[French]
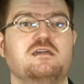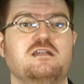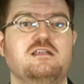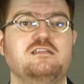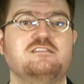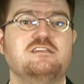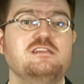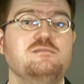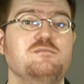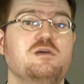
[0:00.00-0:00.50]

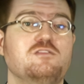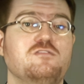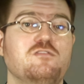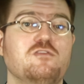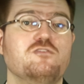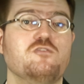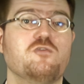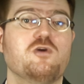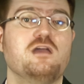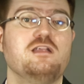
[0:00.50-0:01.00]
les
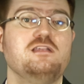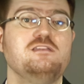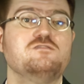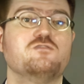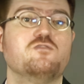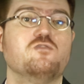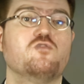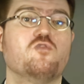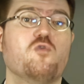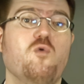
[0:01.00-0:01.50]
animateurs ne réalisent
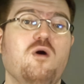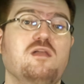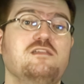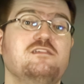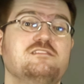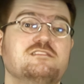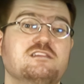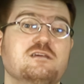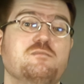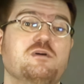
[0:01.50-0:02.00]
que 3
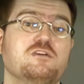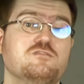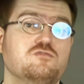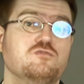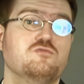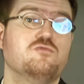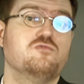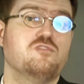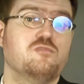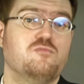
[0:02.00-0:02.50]
dessins par
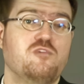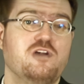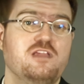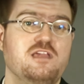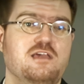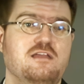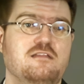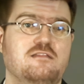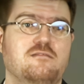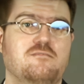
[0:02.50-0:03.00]
seconde en
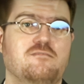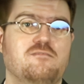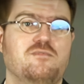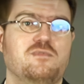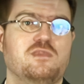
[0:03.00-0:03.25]
moyenne.